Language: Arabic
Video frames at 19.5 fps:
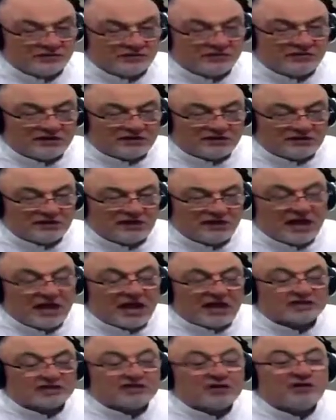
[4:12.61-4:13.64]
بس
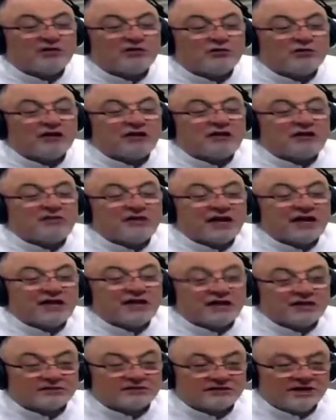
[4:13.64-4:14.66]
عشان لو بقينا من
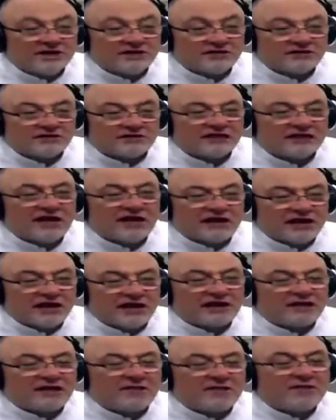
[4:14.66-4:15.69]
اهل رمضان لا
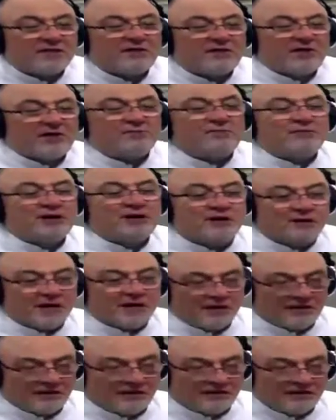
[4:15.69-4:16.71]
لا يبقى بيحبنا
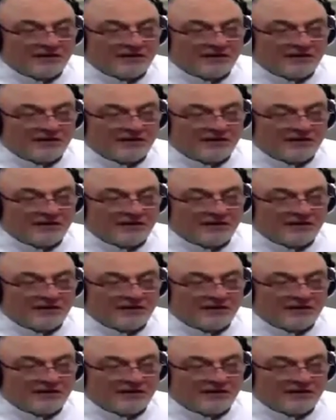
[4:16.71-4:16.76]
بقى